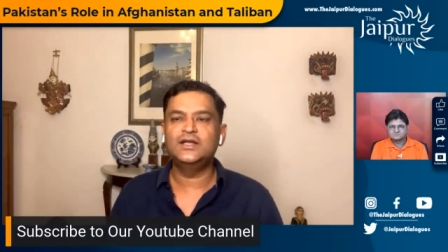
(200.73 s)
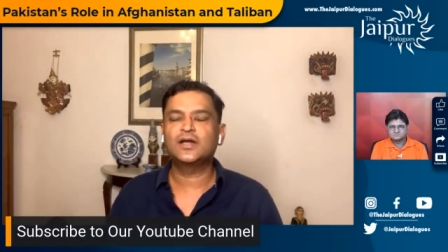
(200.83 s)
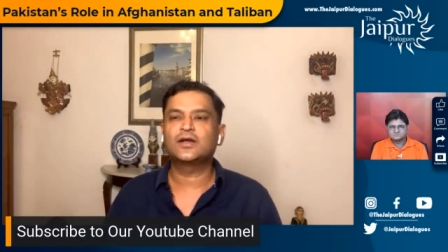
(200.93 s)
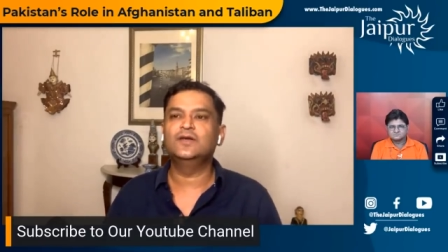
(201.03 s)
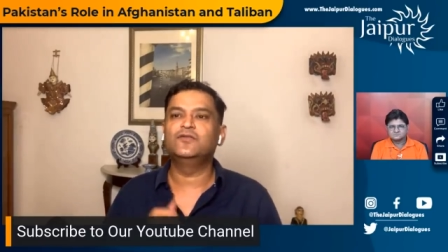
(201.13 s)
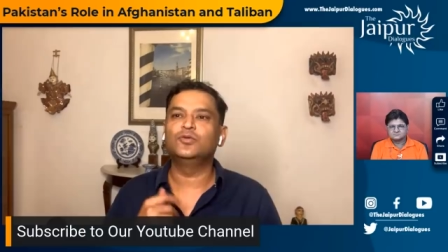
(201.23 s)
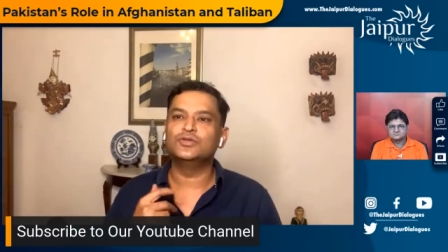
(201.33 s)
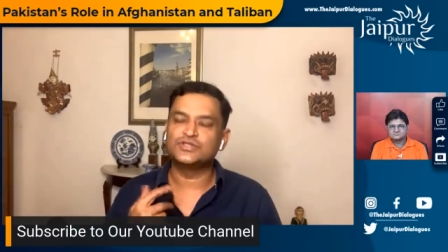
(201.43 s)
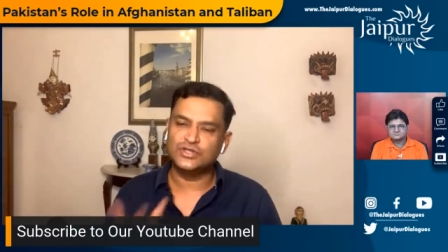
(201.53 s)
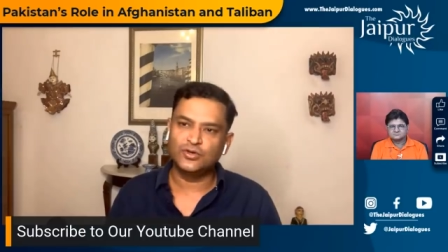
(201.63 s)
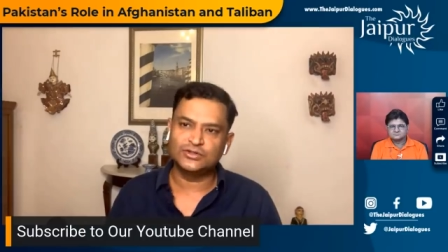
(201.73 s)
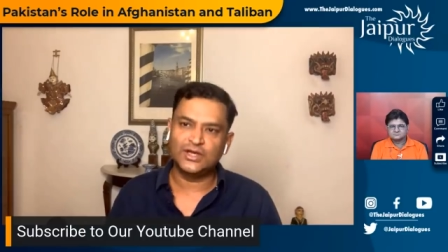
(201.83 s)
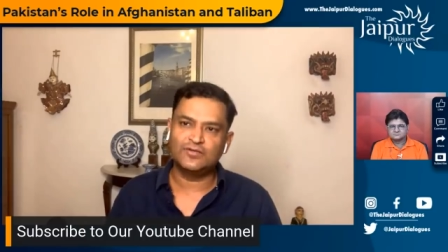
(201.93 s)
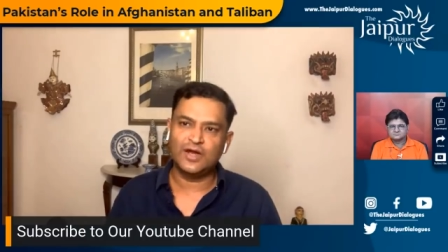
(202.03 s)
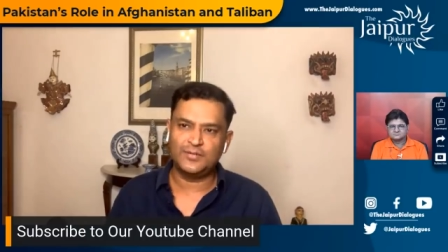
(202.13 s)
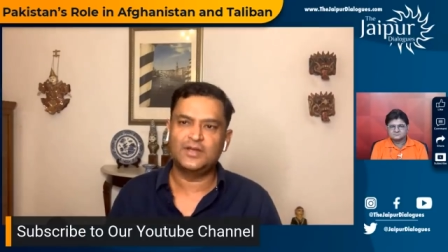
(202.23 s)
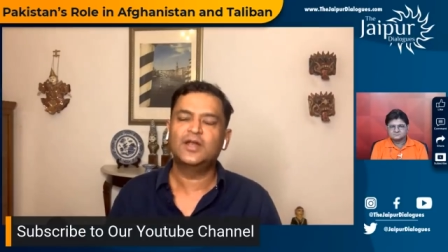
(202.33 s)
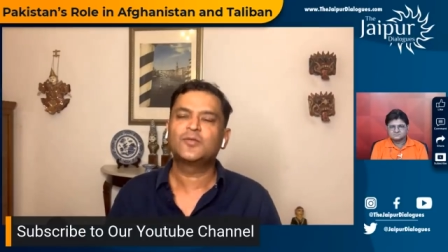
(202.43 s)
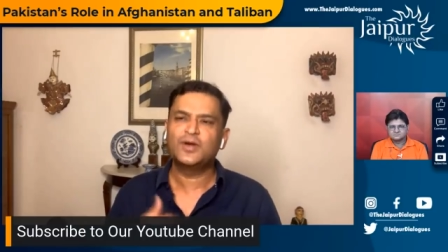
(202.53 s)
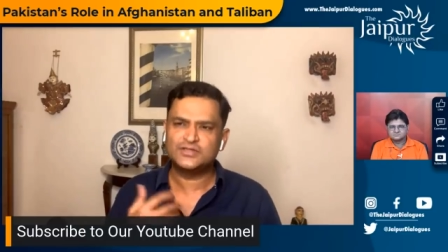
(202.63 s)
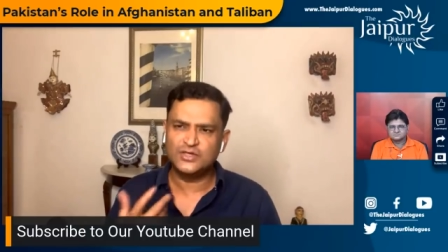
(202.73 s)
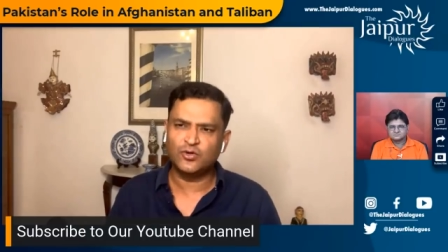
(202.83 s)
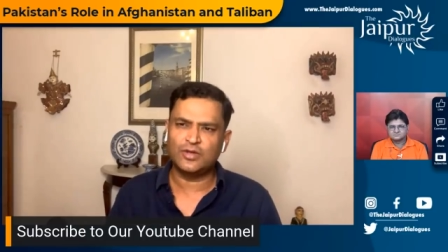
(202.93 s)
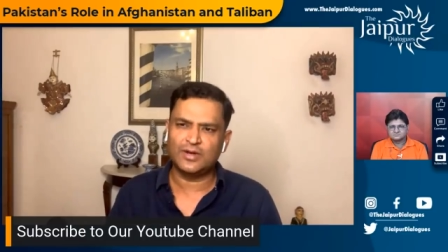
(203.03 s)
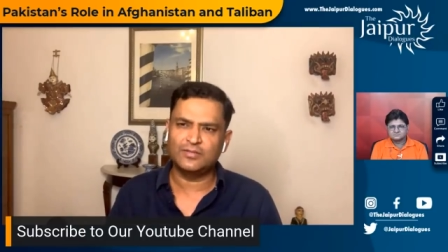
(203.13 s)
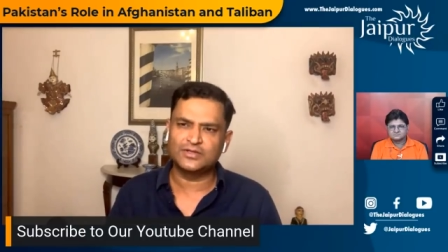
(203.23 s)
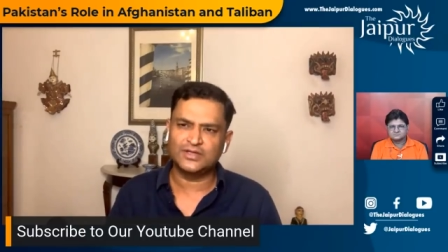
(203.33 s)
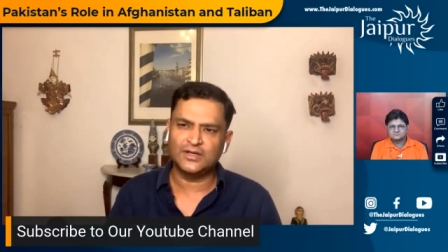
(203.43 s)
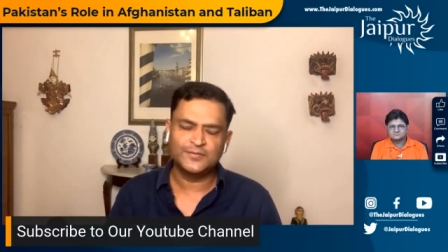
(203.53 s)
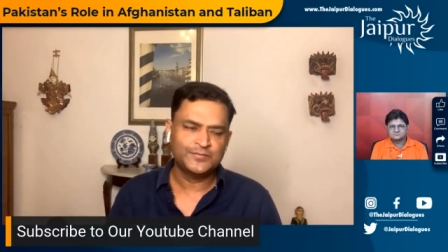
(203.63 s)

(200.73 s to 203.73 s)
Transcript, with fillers: इंडिया का इन्फ्लुएंस जीरो था वहां पे लगभग जीरो बराबर था